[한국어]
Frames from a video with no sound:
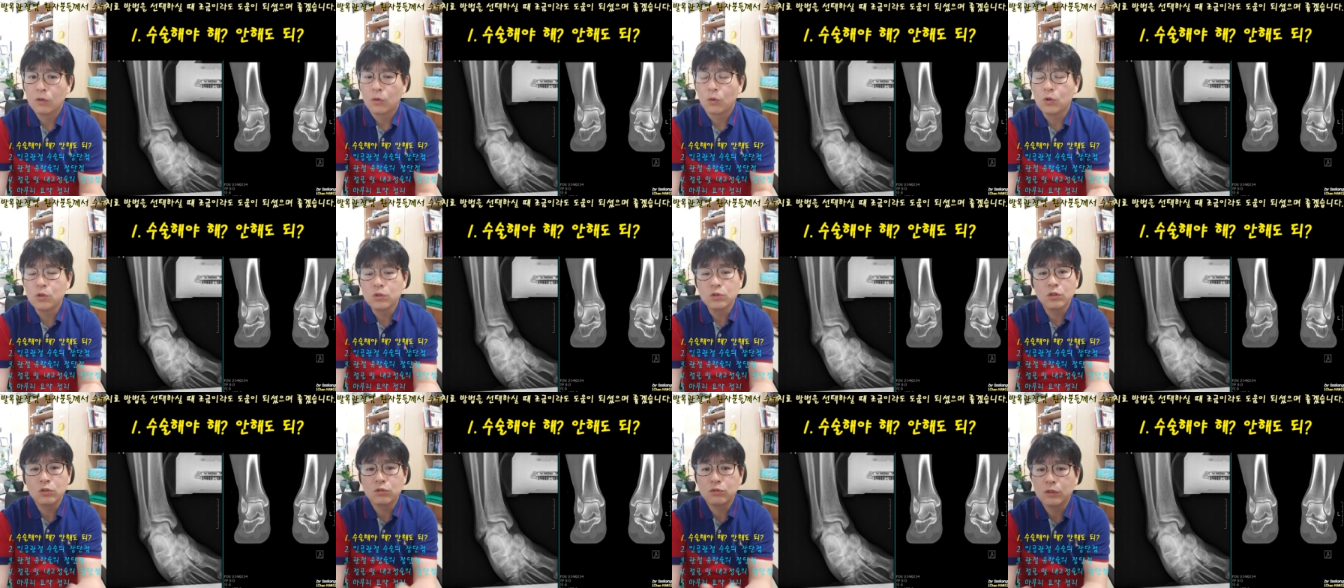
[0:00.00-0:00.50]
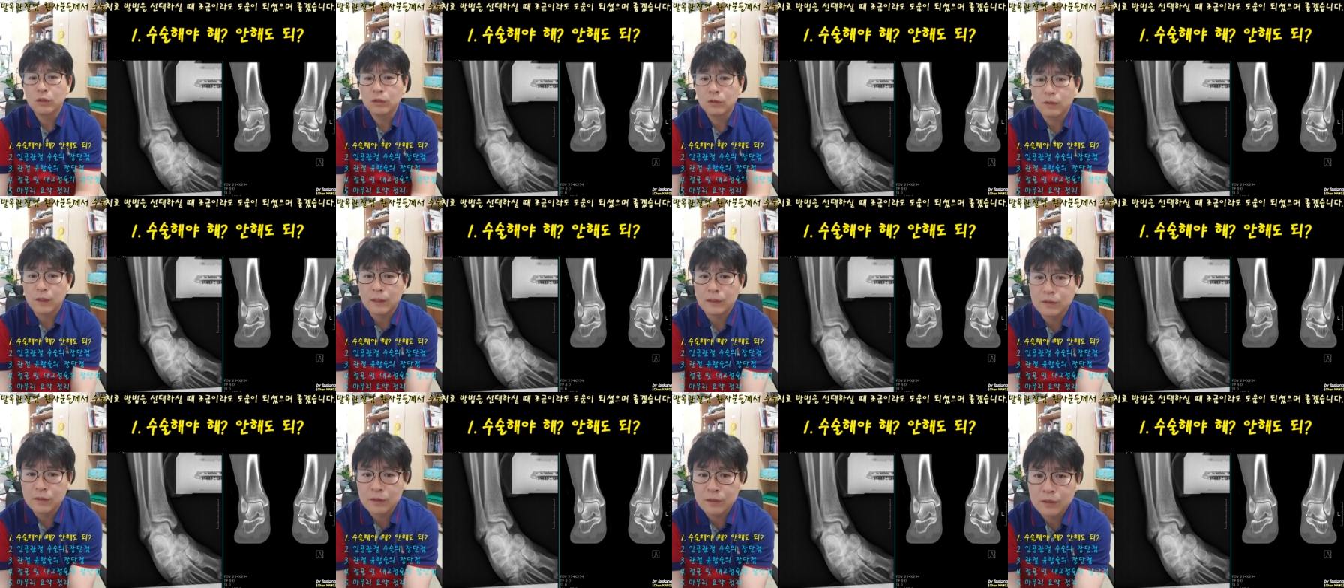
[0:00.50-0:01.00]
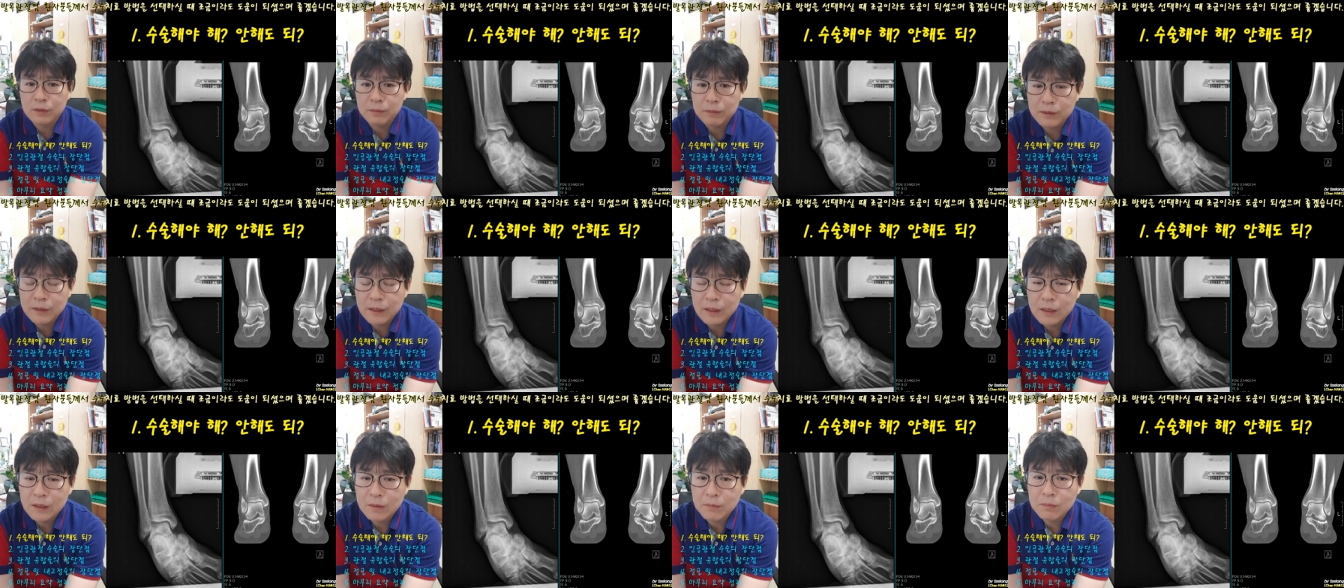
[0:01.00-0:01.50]
골절 후에도
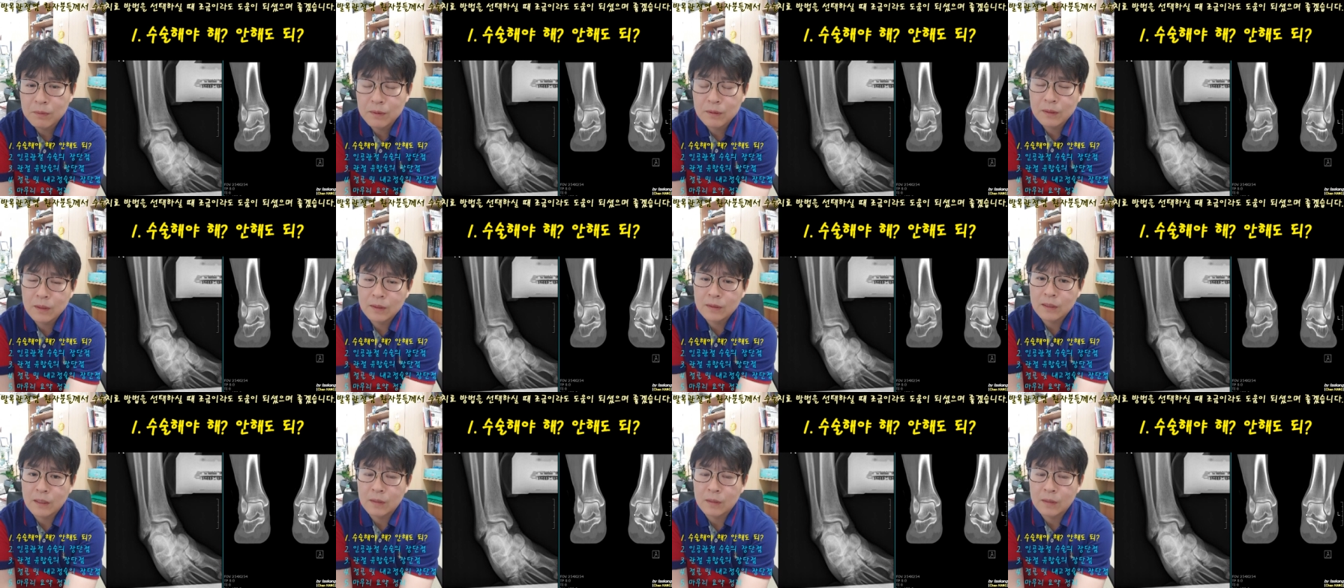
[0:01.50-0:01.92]
관절염이 생깁니다.